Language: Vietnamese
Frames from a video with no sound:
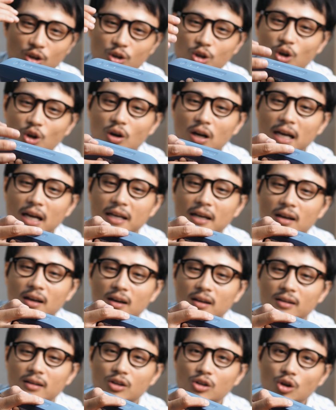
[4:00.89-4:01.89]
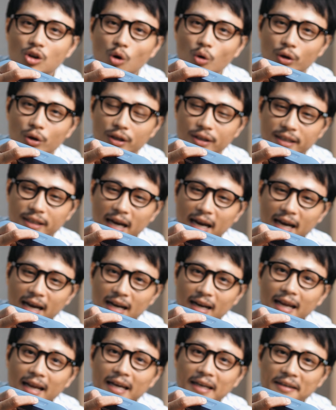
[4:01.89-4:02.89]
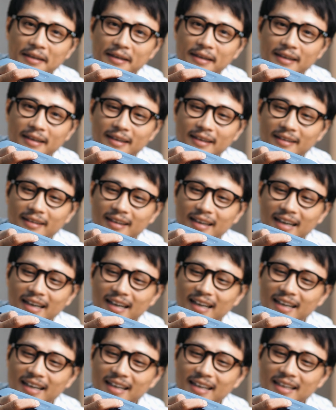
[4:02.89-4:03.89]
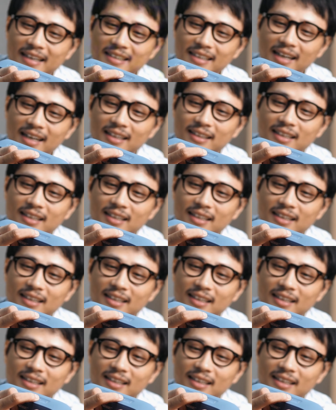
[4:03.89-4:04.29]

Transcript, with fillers: nó lại nổi nhẹ lên đấy rất là